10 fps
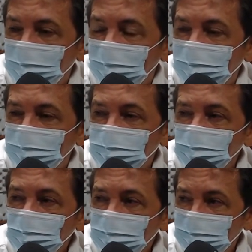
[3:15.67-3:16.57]
A
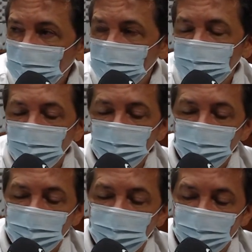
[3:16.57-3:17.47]
segunda fase
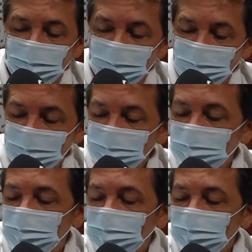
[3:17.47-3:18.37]
agora, eles
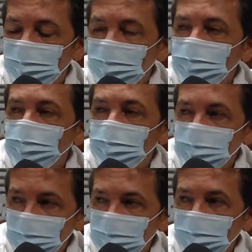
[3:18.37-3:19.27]
tiveram que fazer uma
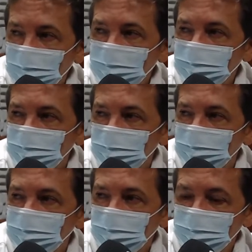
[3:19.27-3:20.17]
sondagem
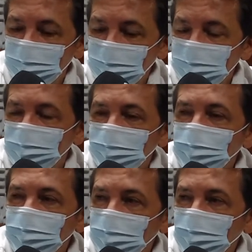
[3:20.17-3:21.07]
exatamente para
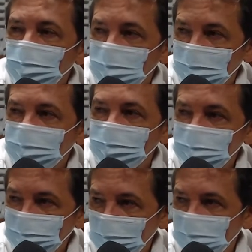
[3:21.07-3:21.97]
poder colocar
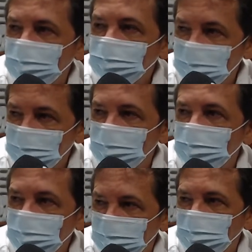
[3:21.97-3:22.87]
aquelas pedras
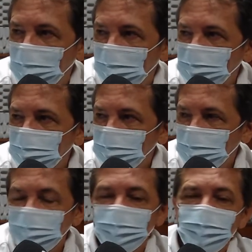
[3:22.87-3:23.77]
grandes embaixo,
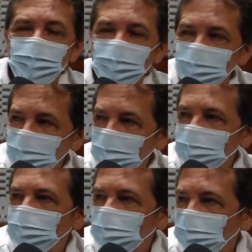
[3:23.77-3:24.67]
que tipo de
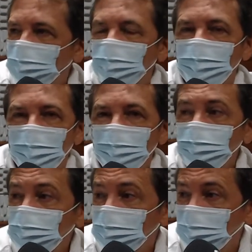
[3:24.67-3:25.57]
pedra tem que colocar,
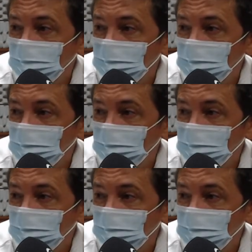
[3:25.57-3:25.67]
tudo.